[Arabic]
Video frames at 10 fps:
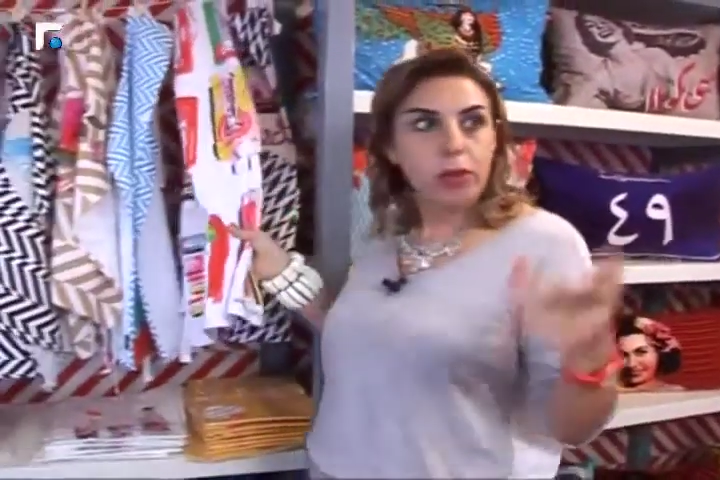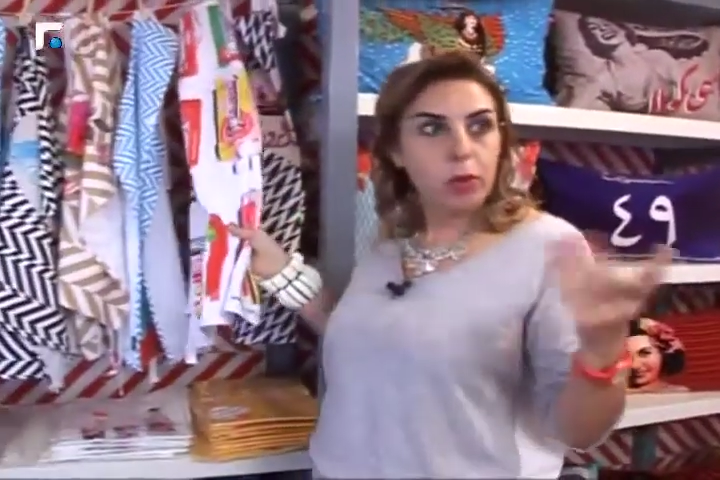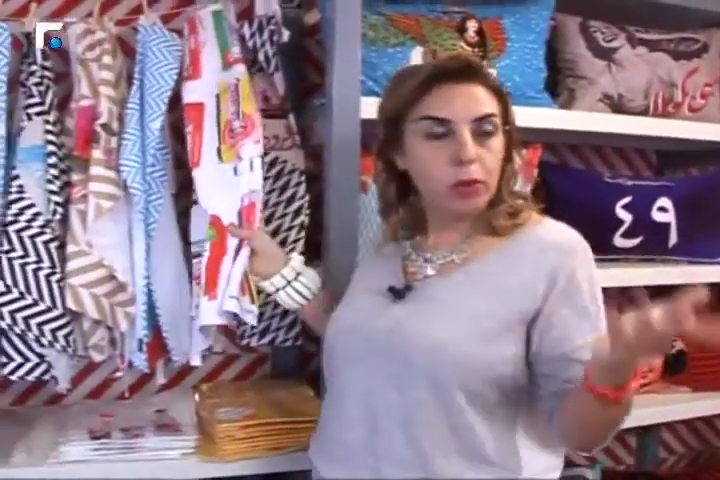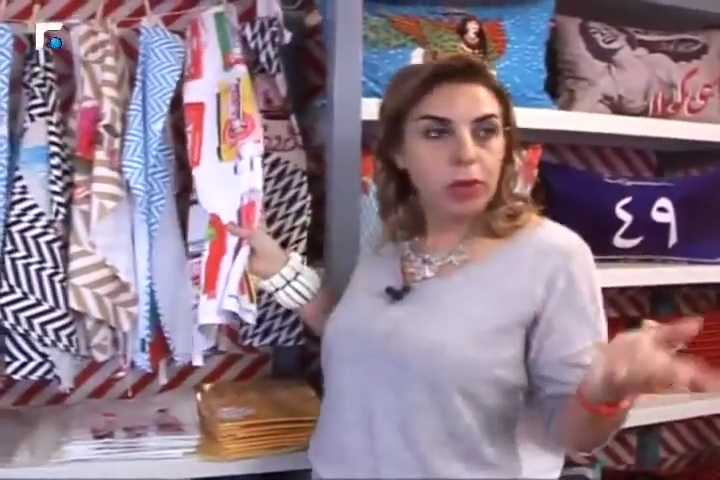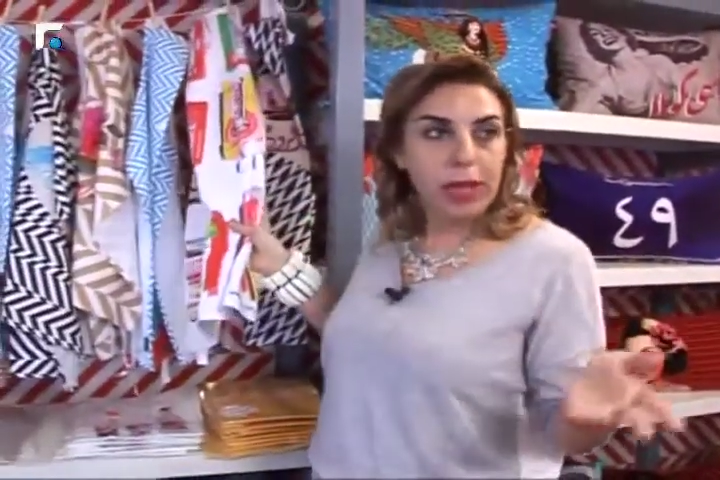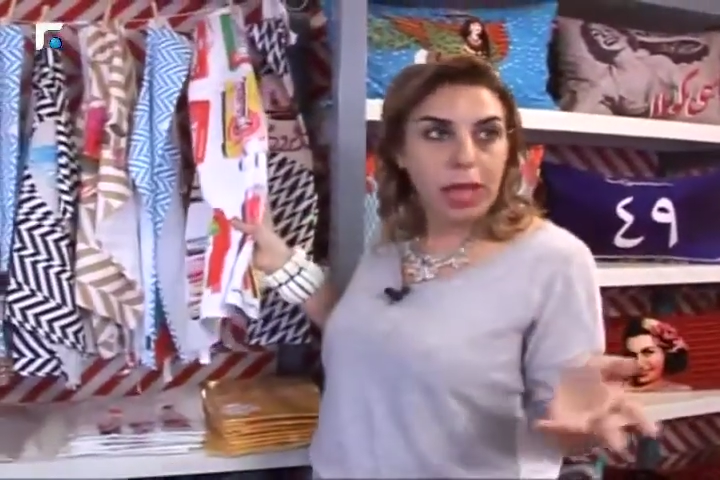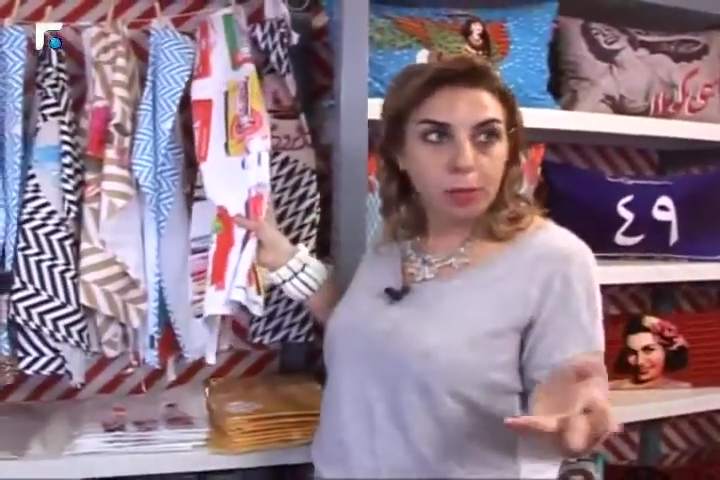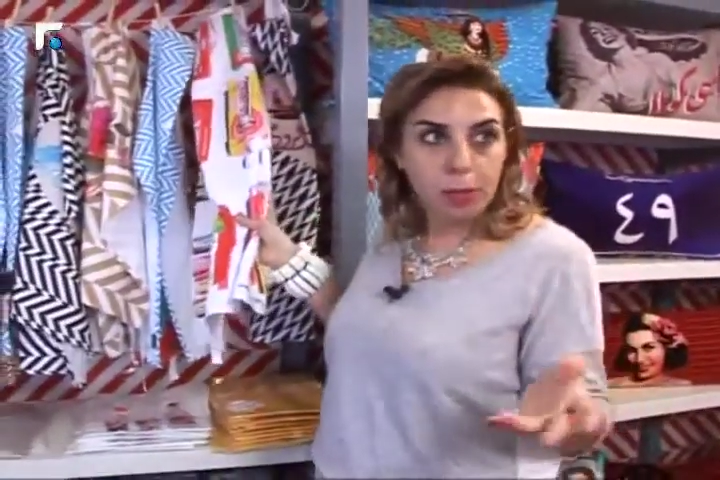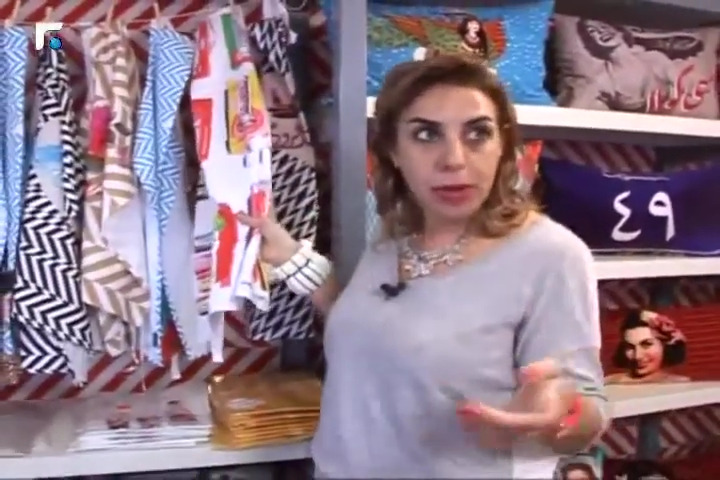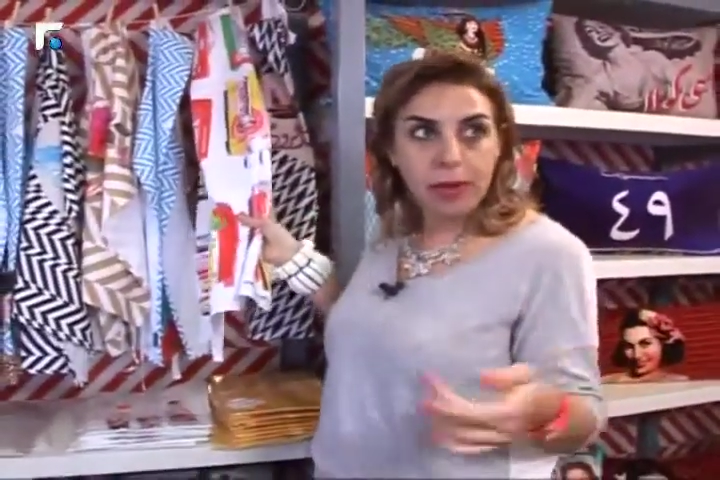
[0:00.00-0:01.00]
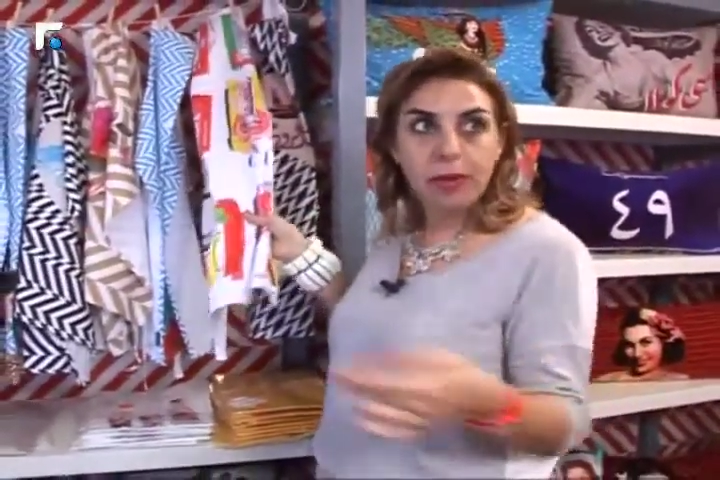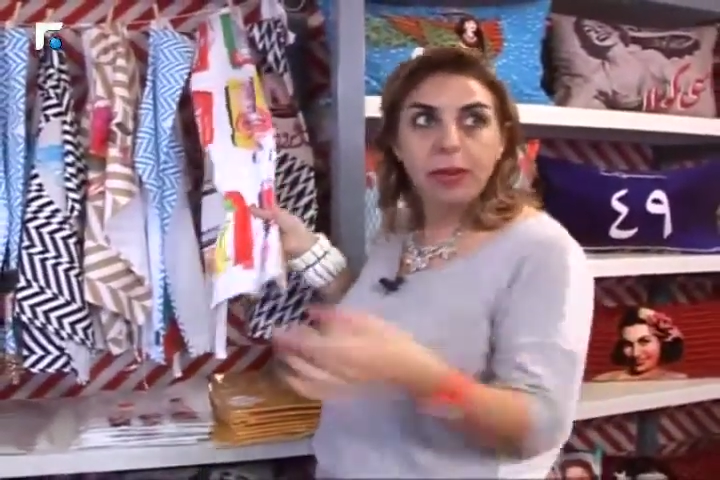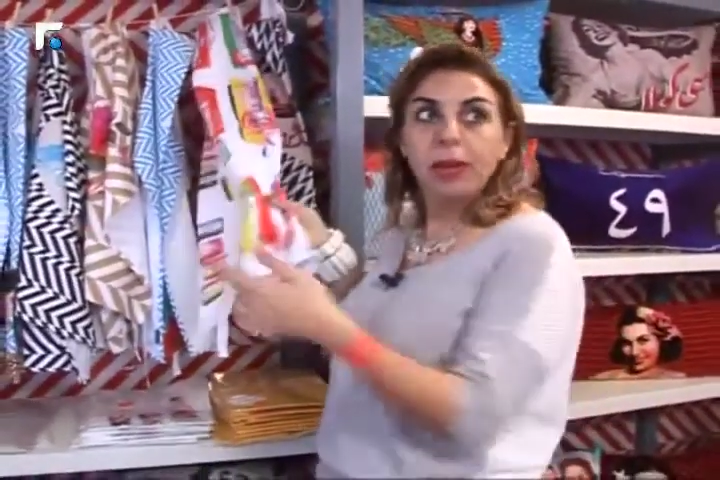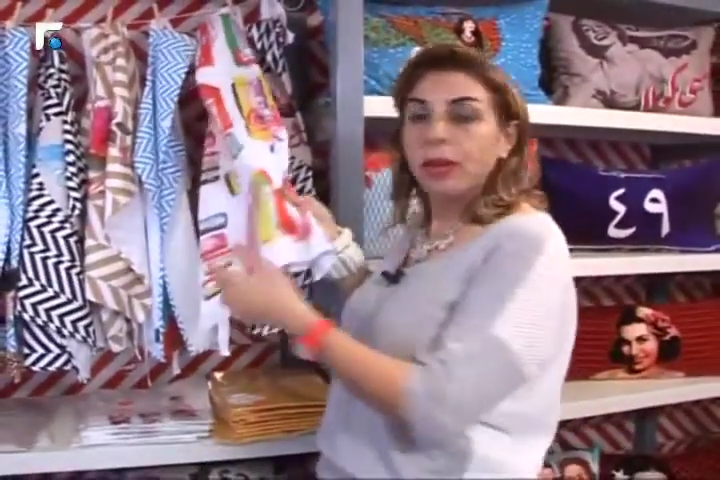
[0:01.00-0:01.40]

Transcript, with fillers: والكادبريز